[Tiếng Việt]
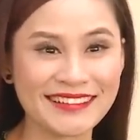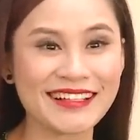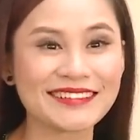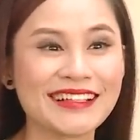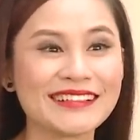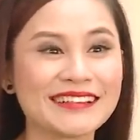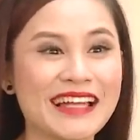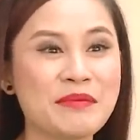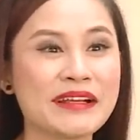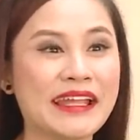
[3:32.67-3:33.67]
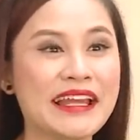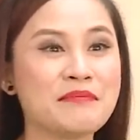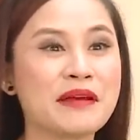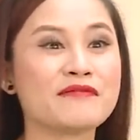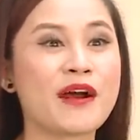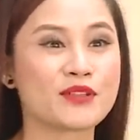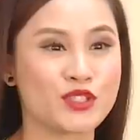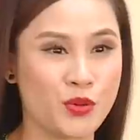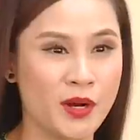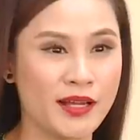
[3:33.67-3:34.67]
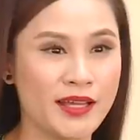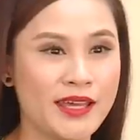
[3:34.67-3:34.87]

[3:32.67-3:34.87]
Thất tình người ta mới nghĩ là mình vào chùa.